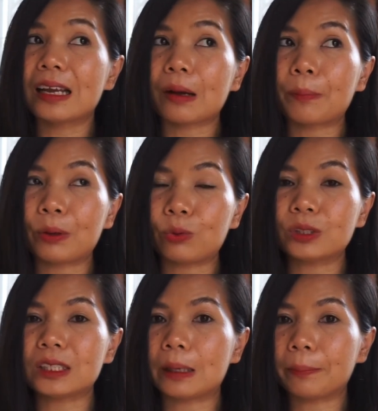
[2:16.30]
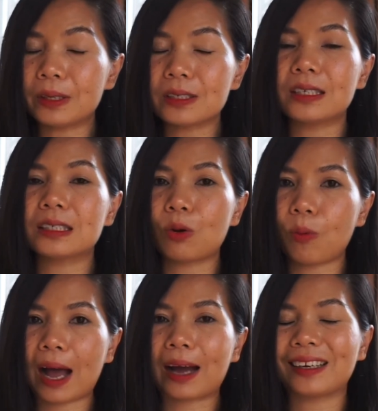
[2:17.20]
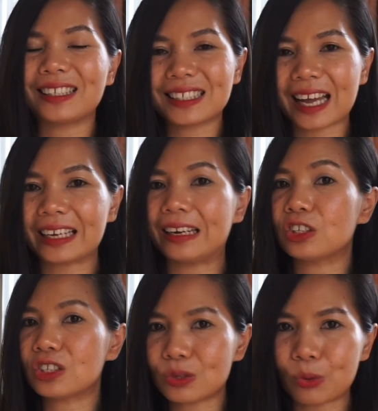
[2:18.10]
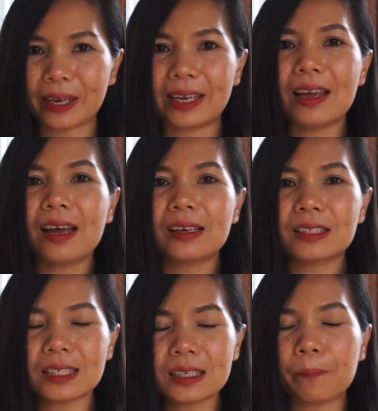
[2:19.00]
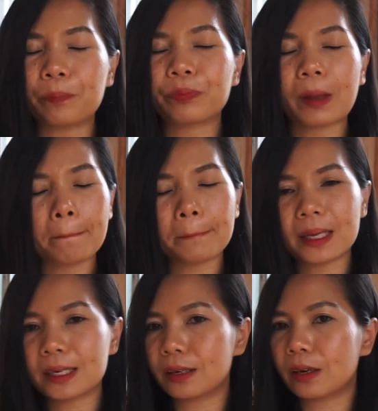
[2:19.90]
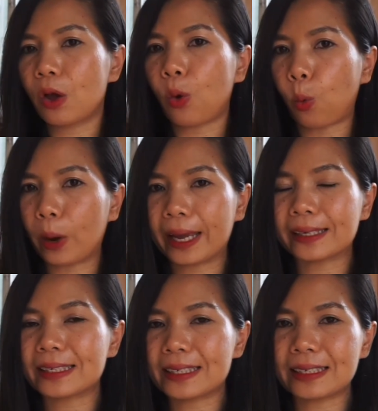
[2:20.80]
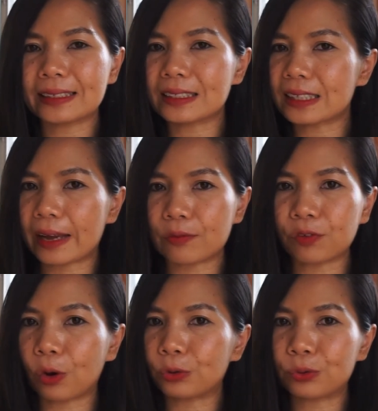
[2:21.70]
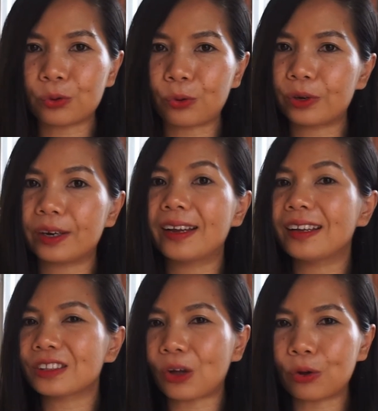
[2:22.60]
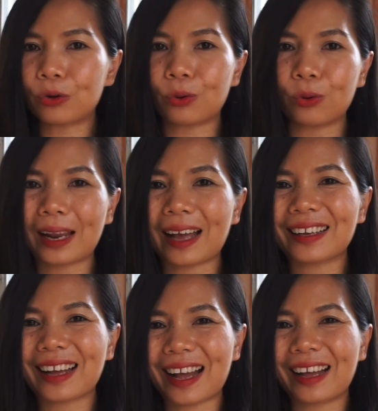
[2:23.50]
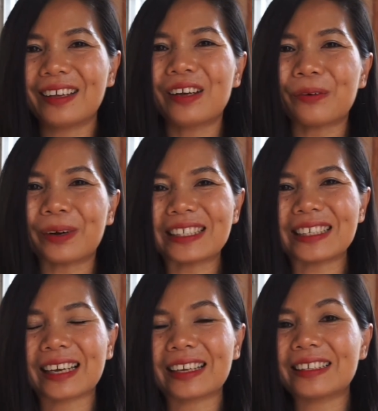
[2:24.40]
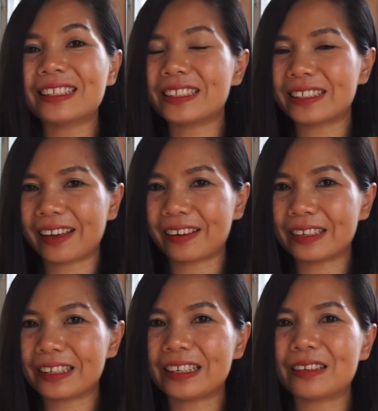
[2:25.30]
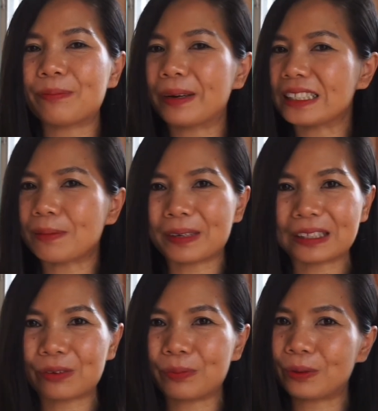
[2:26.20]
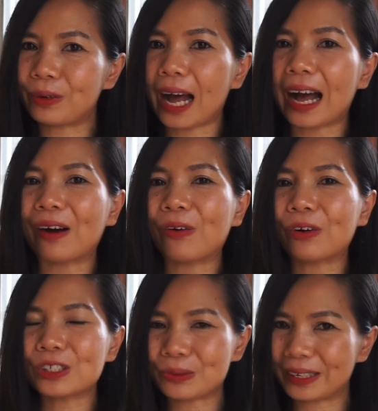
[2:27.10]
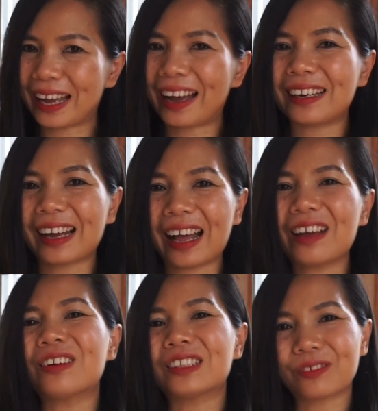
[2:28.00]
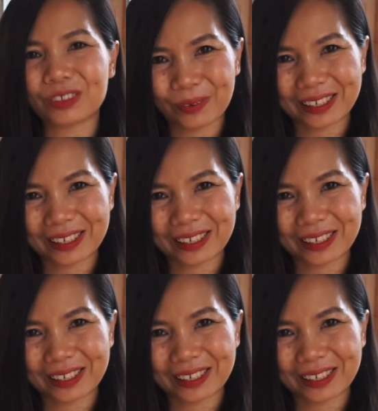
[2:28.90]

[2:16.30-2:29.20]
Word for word: ผิวสีน้ำผึ้งที่สว่างและใสและสวย ซึ่งเป็นเวที่สายฝอทุกคนต้องหลงหลักค่ะ ไว้เจอกันที่สีเดรี่ไม่จำเป็นต้องผิวขาวก็สวยได้นะคะ สวัสดี